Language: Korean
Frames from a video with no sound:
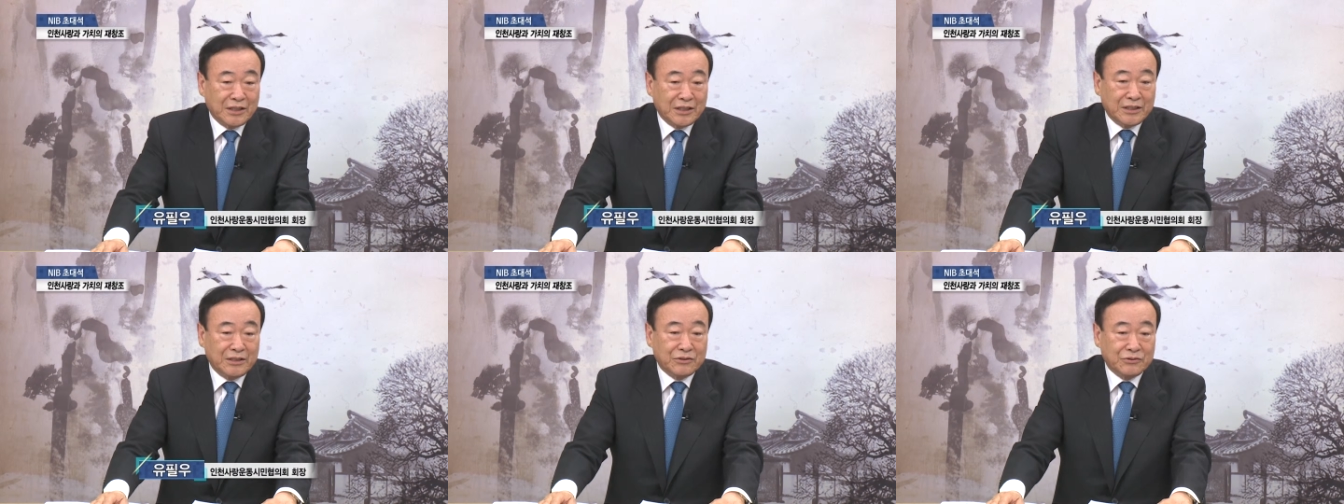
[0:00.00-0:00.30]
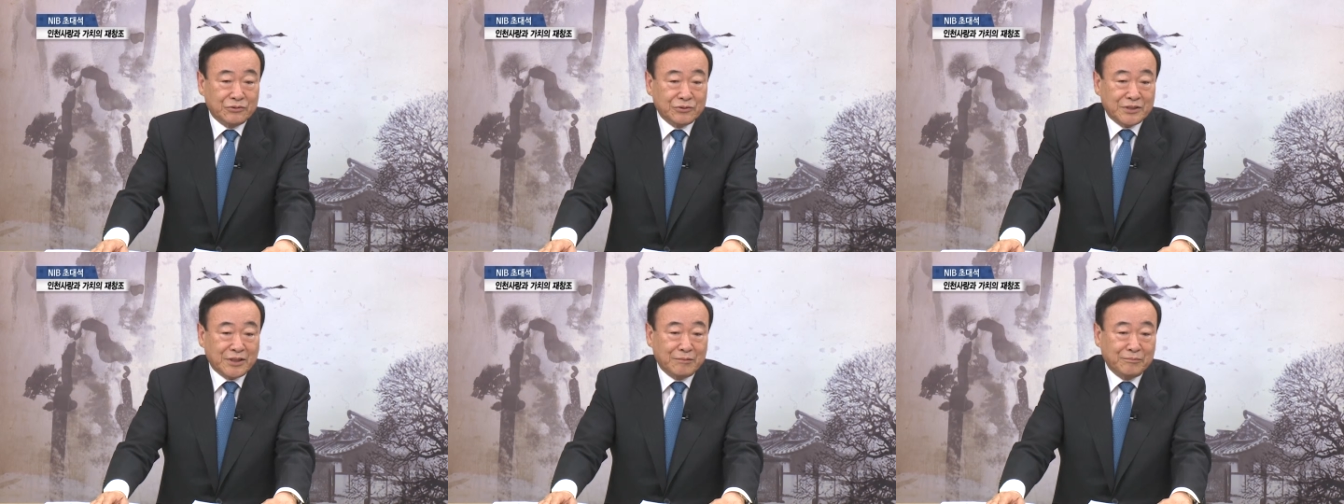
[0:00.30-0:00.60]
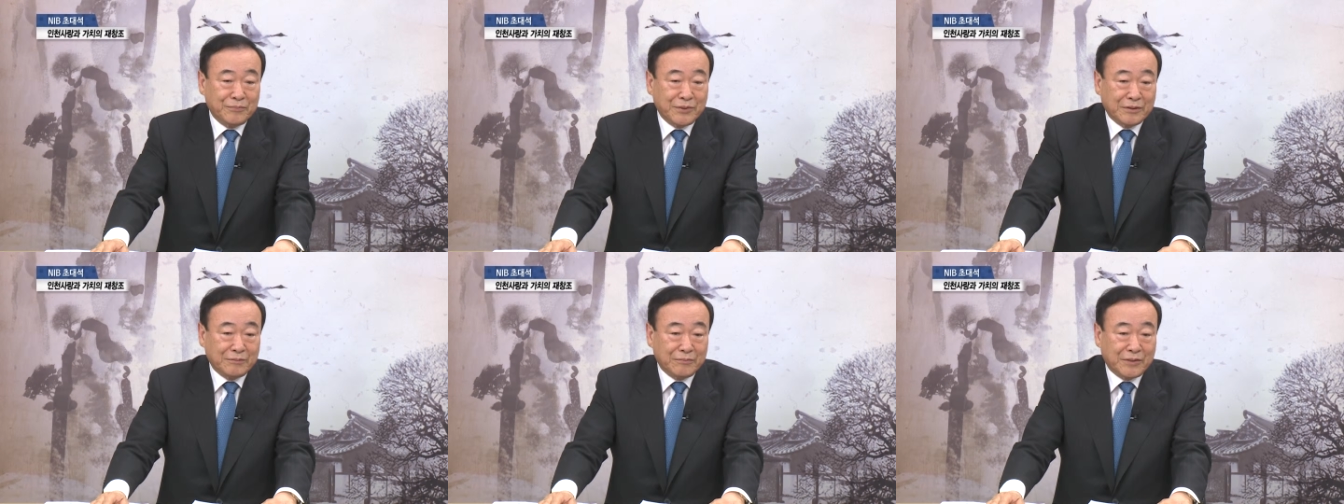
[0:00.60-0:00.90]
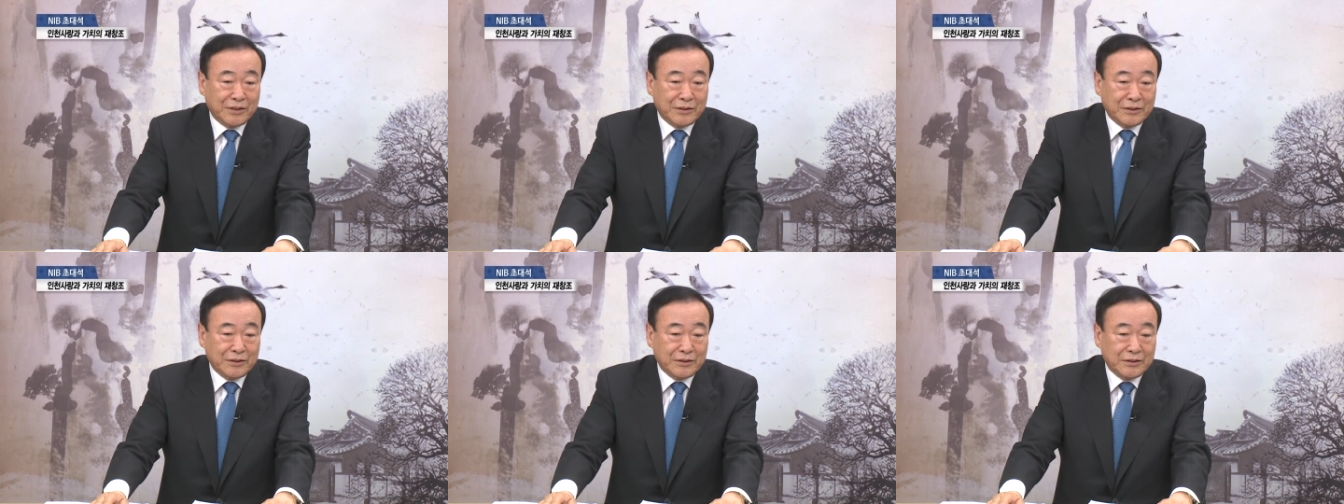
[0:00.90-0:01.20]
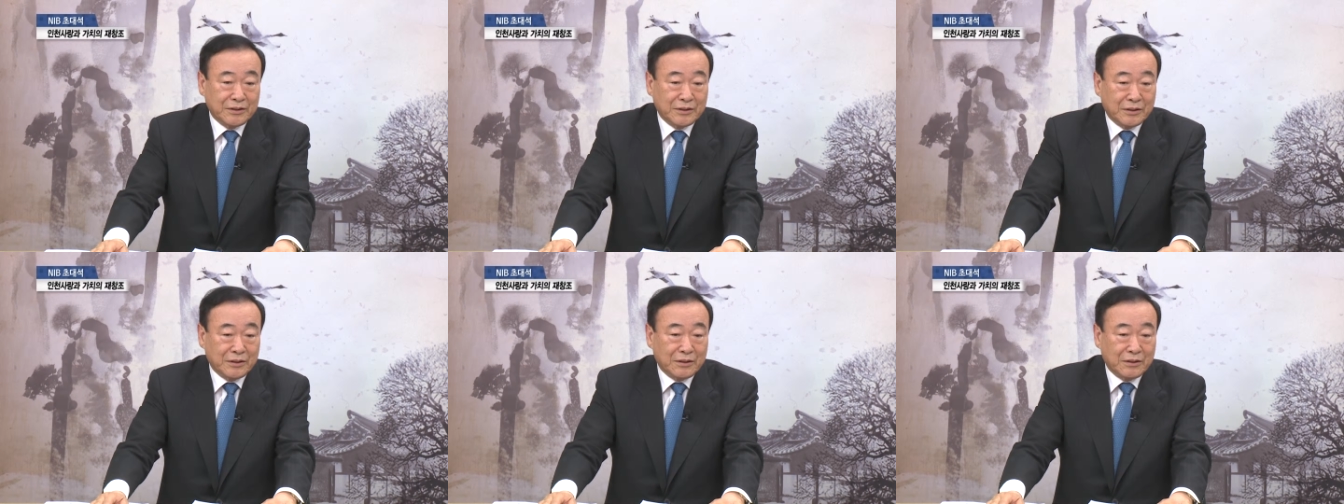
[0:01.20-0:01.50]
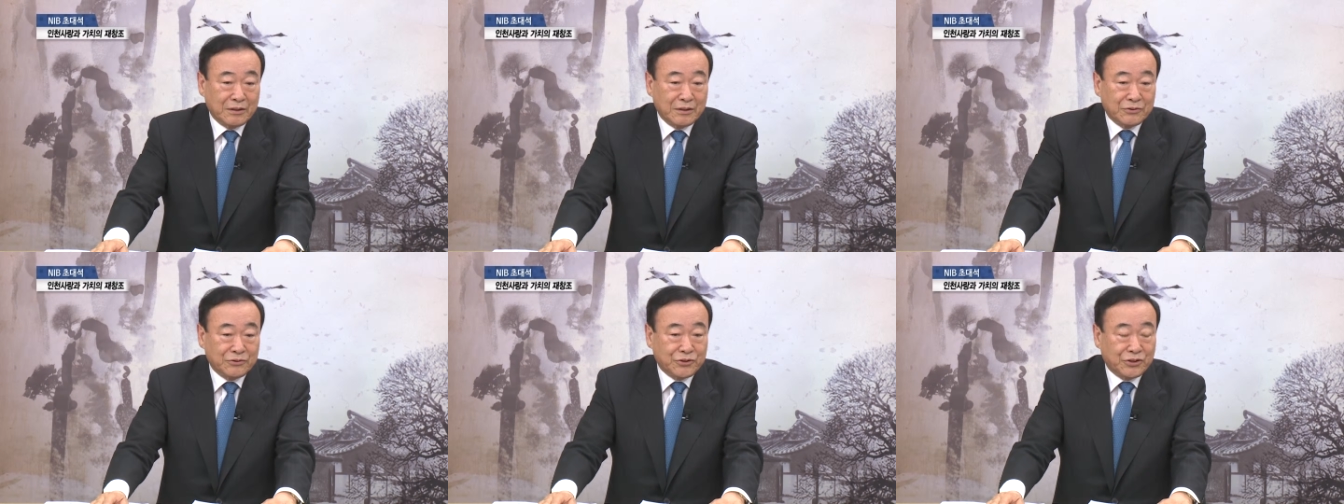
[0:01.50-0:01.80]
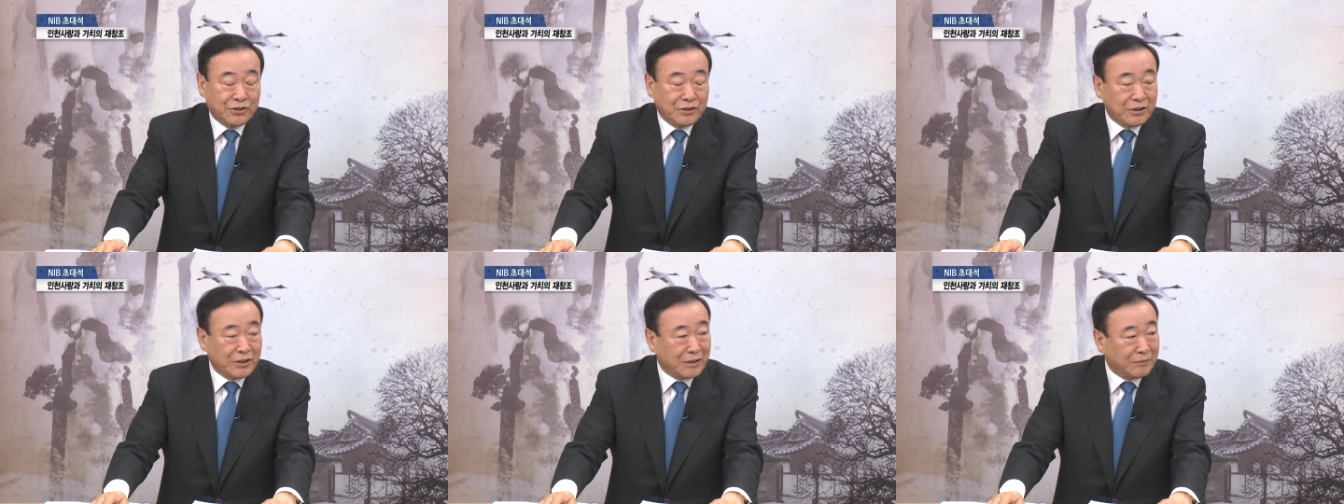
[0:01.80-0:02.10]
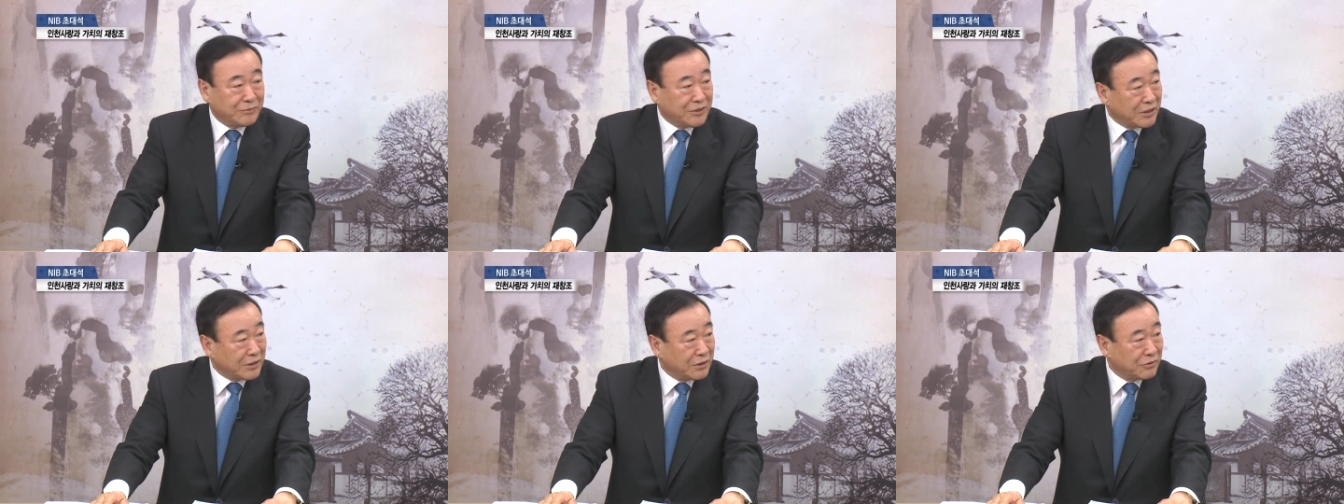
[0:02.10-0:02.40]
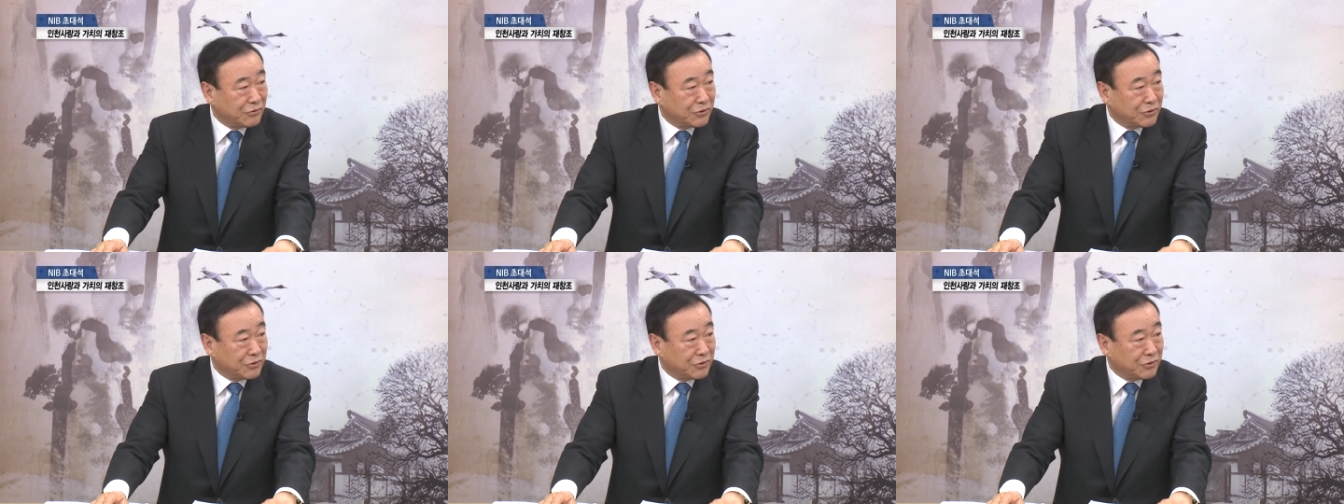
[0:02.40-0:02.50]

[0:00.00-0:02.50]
인구 300만이 최근에 갑자기